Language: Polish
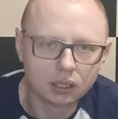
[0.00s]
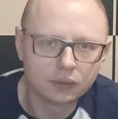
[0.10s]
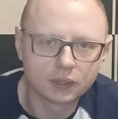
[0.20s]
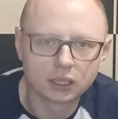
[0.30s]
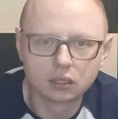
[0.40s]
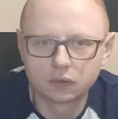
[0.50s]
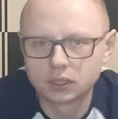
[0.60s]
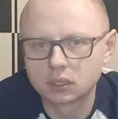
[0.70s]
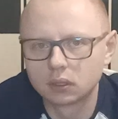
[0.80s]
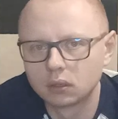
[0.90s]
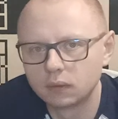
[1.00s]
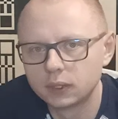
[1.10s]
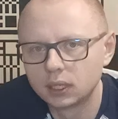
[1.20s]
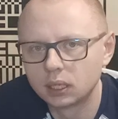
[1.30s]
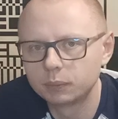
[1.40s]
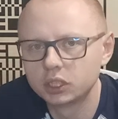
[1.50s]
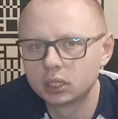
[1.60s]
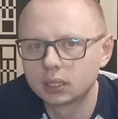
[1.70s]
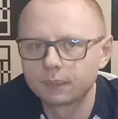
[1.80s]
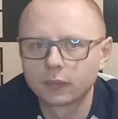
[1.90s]
i wtedy to wszystko o wiele lepiej
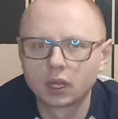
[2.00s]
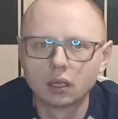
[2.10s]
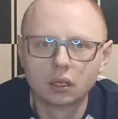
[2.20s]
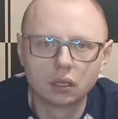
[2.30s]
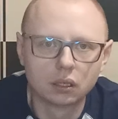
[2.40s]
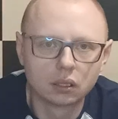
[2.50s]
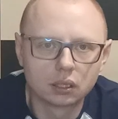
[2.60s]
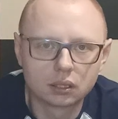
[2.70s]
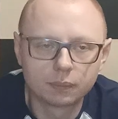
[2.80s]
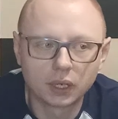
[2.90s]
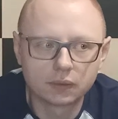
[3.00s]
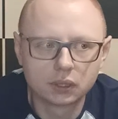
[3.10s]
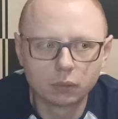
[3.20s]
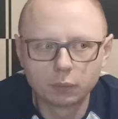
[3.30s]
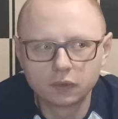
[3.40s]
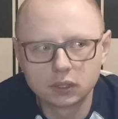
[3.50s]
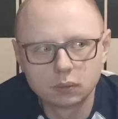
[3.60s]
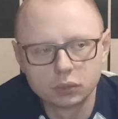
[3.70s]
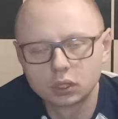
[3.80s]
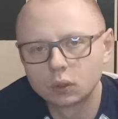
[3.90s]
się e, sprawdzę, bo
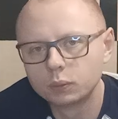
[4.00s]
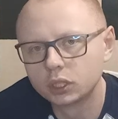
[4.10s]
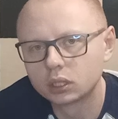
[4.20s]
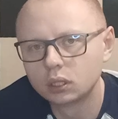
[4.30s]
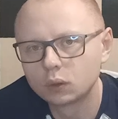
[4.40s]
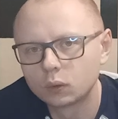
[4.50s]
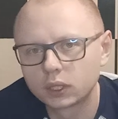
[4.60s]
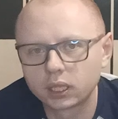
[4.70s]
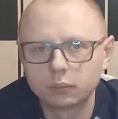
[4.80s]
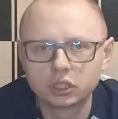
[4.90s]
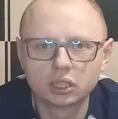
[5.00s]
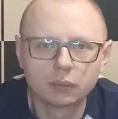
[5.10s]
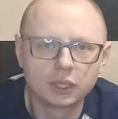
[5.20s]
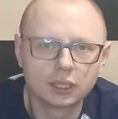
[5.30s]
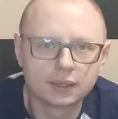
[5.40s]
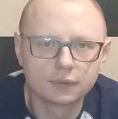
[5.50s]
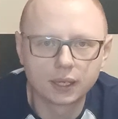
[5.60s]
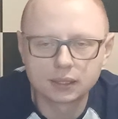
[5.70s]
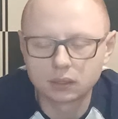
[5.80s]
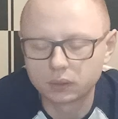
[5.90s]
powiedzmy przy kupnie kilku, tak aby się nam jeden
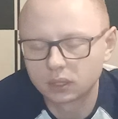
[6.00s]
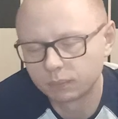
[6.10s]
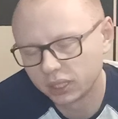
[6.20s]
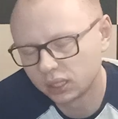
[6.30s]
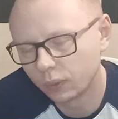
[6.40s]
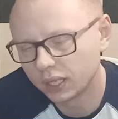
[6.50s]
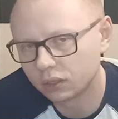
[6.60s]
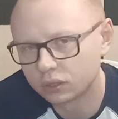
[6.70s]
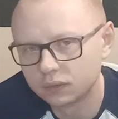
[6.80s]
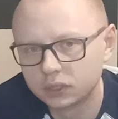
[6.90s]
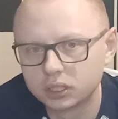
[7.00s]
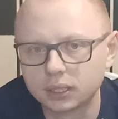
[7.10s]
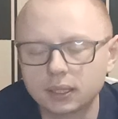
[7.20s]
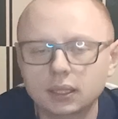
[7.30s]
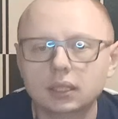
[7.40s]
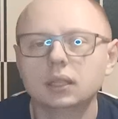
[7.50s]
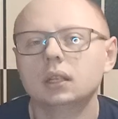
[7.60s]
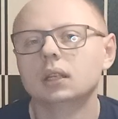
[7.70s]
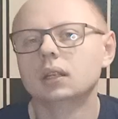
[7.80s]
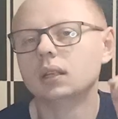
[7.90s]
zwracał. Tak by no the way oczywiście.
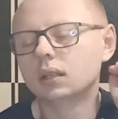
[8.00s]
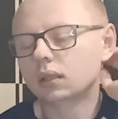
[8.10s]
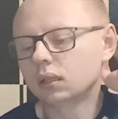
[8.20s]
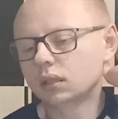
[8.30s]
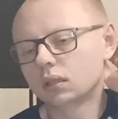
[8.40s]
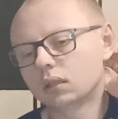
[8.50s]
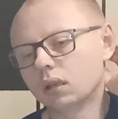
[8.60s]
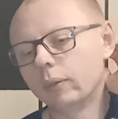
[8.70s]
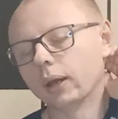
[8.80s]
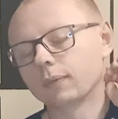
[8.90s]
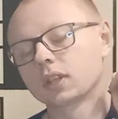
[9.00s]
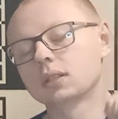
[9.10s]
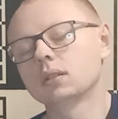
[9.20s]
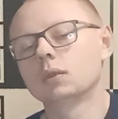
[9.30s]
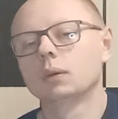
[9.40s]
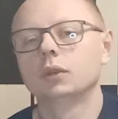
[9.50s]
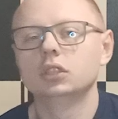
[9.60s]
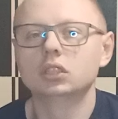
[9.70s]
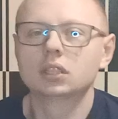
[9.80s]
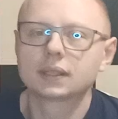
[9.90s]
E, dobra, co mogę
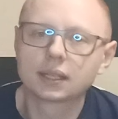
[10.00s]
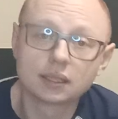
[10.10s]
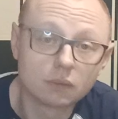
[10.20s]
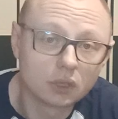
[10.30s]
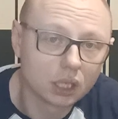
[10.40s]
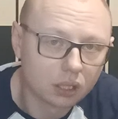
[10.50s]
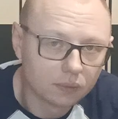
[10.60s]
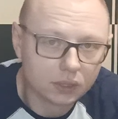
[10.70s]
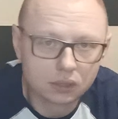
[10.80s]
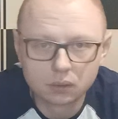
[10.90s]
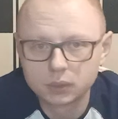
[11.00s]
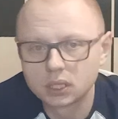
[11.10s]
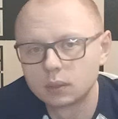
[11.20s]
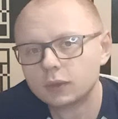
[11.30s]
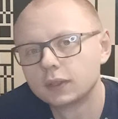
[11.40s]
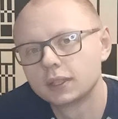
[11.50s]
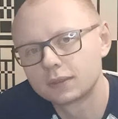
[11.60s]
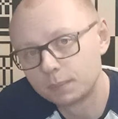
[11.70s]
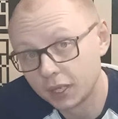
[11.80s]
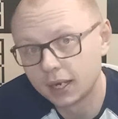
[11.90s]
powiedzieć? Zachęcam do lajkowania, subskrybowania,
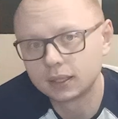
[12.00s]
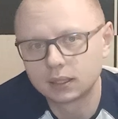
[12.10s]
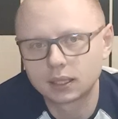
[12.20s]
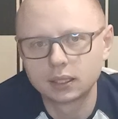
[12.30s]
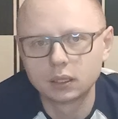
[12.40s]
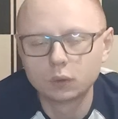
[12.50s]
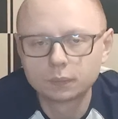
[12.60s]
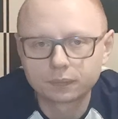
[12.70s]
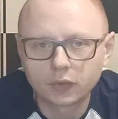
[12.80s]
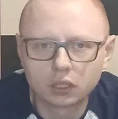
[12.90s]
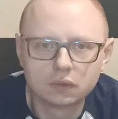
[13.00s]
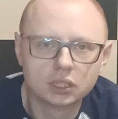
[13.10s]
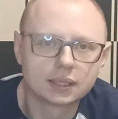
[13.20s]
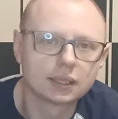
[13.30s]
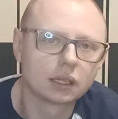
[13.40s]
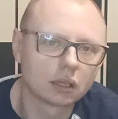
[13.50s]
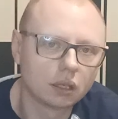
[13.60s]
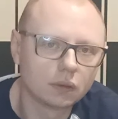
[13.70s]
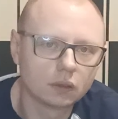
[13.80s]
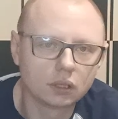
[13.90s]
wspierania kanału. Oczywiście
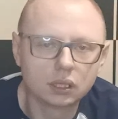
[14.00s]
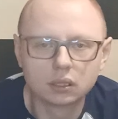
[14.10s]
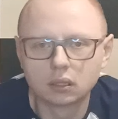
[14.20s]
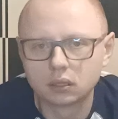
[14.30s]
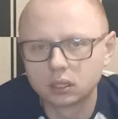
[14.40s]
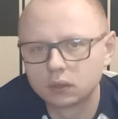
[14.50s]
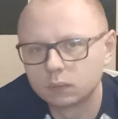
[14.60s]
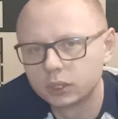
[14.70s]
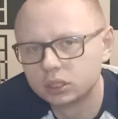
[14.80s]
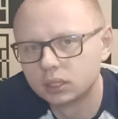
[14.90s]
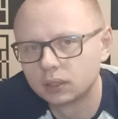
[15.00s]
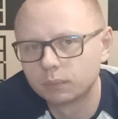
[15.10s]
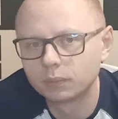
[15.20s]
standardowo link do donate'u będzie